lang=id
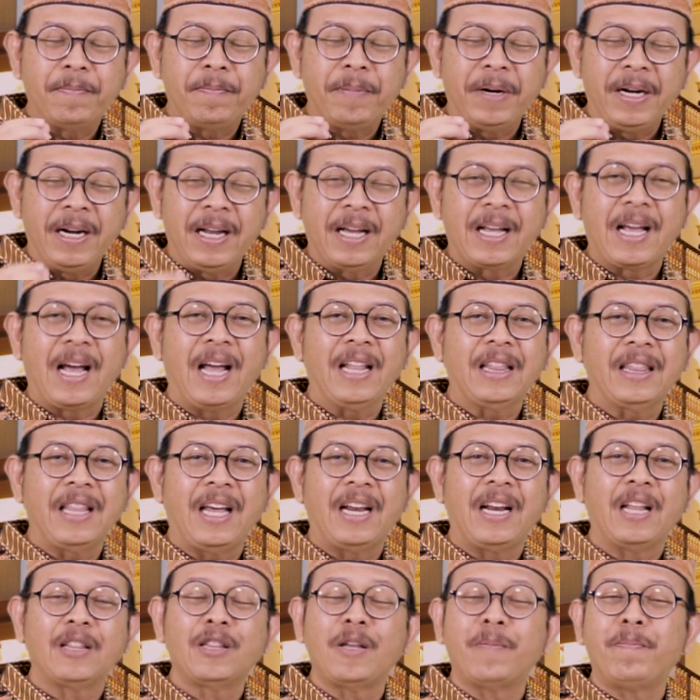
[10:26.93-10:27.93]

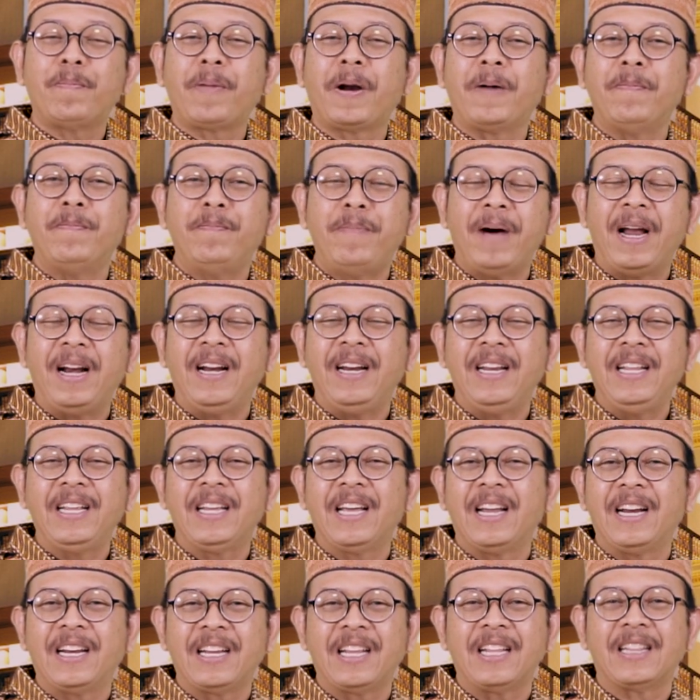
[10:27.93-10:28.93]
pendekatan atau
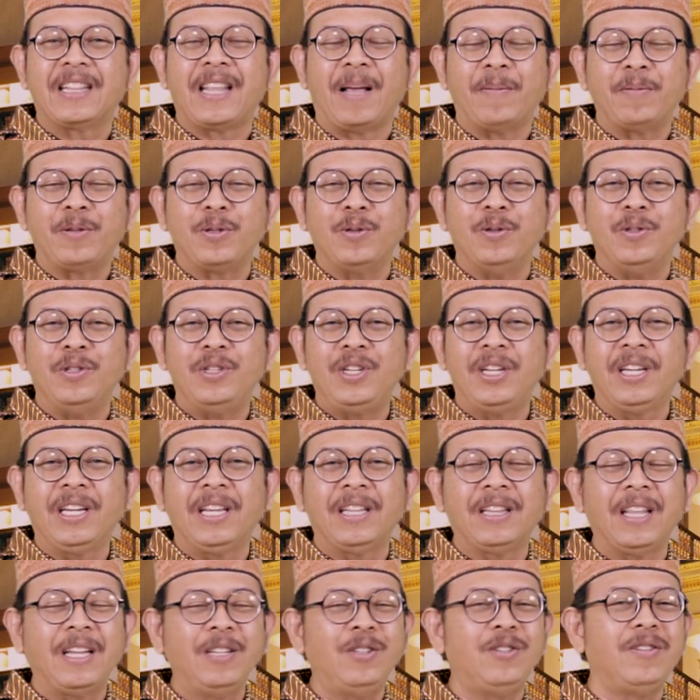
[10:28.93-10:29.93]
perbandingan kitab suci
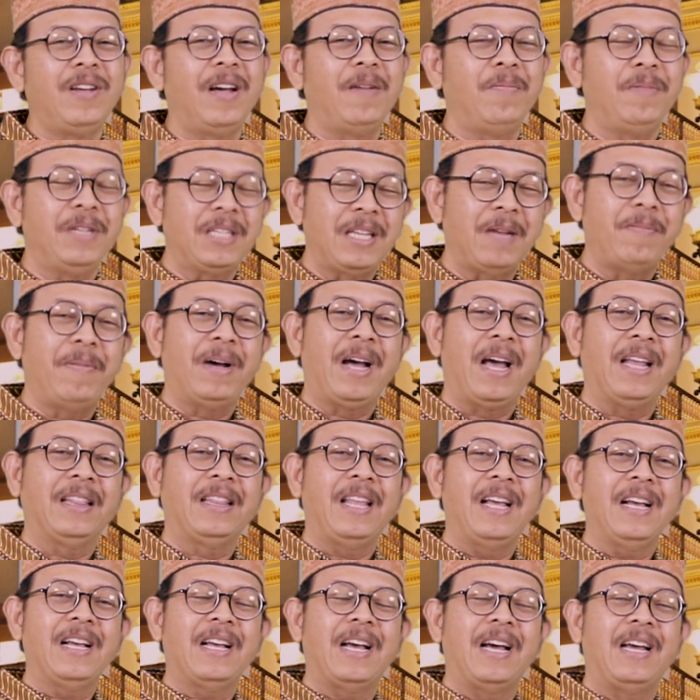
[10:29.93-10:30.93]
kita juga bisa
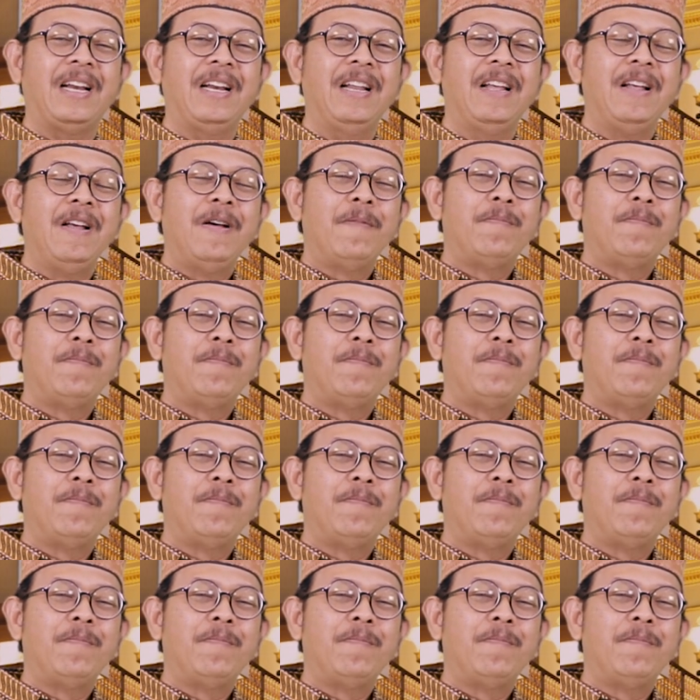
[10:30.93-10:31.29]
mengatakan